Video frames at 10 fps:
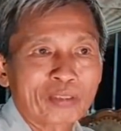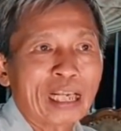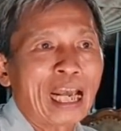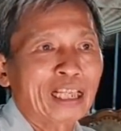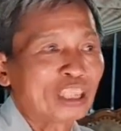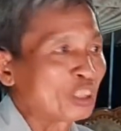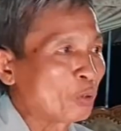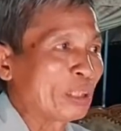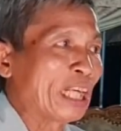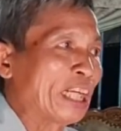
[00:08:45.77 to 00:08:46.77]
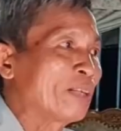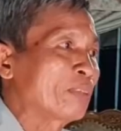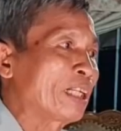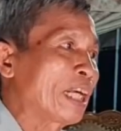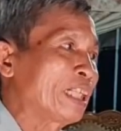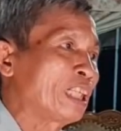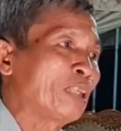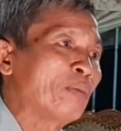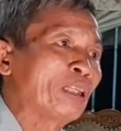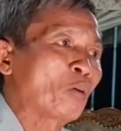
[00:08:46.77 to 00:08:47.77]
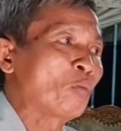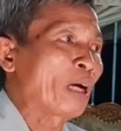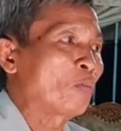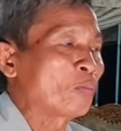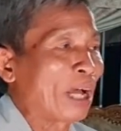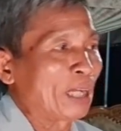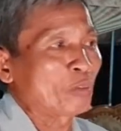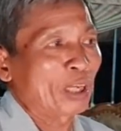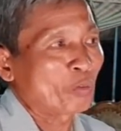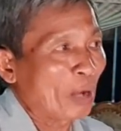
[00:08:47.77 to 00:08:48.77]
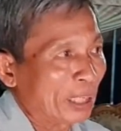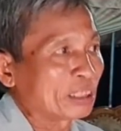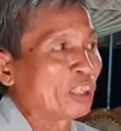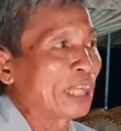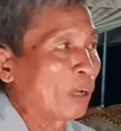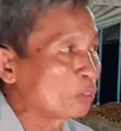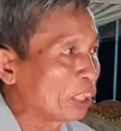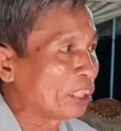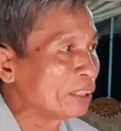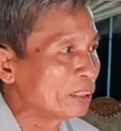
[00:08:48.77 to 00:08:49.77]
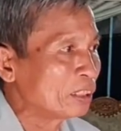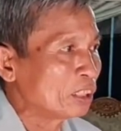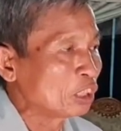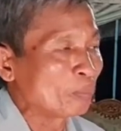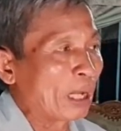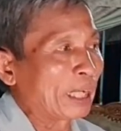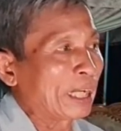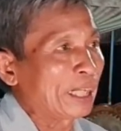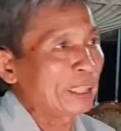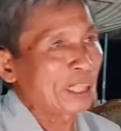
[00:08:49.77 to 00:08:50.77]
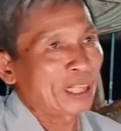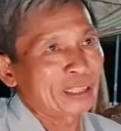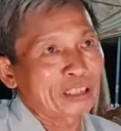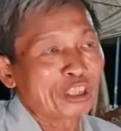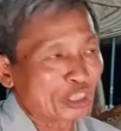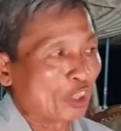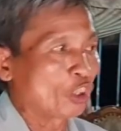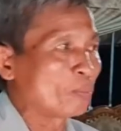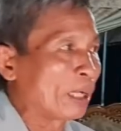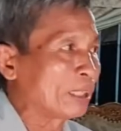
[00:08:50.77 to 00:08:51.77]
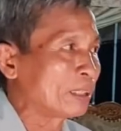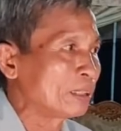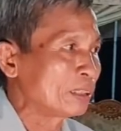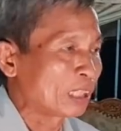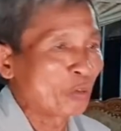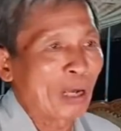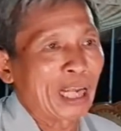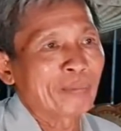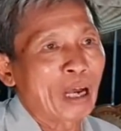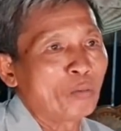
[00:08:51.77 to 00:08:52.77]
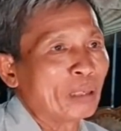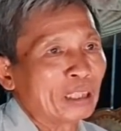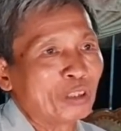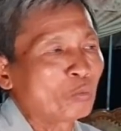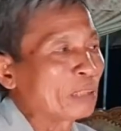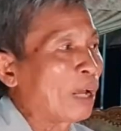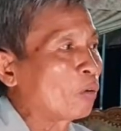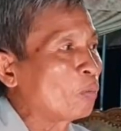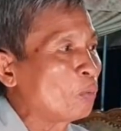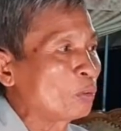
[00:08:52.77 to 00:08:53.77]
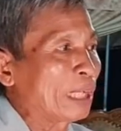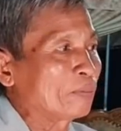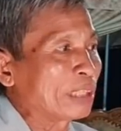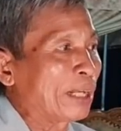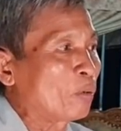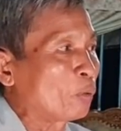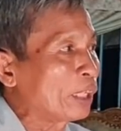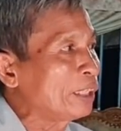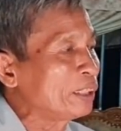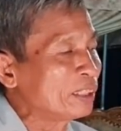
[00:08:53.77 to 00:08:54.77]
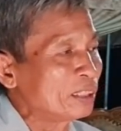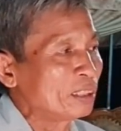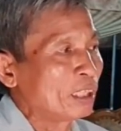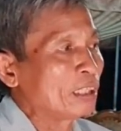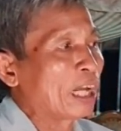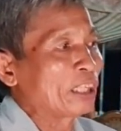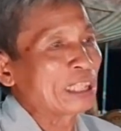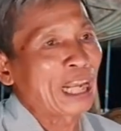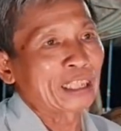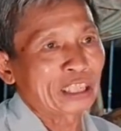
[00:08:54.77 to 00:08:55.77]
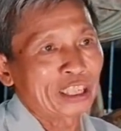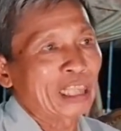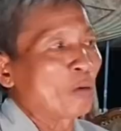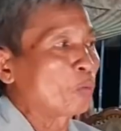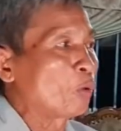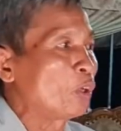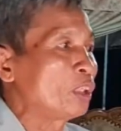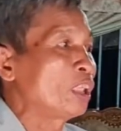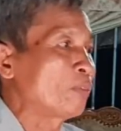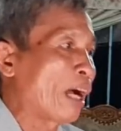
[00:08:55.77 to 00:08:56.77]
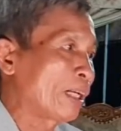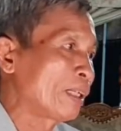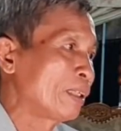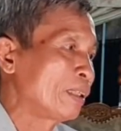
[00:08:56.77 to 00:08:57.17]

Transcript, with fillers: và kính thưa quý vị hôm nay đây thì mình cũng không phải khoe khoang tự hào gì nhưng mà cái à, tư tưởng của mình cái hoài bảo mình lúc nào cũng muốn đem gieo cái lời vàng tiếng ngọc của đức phật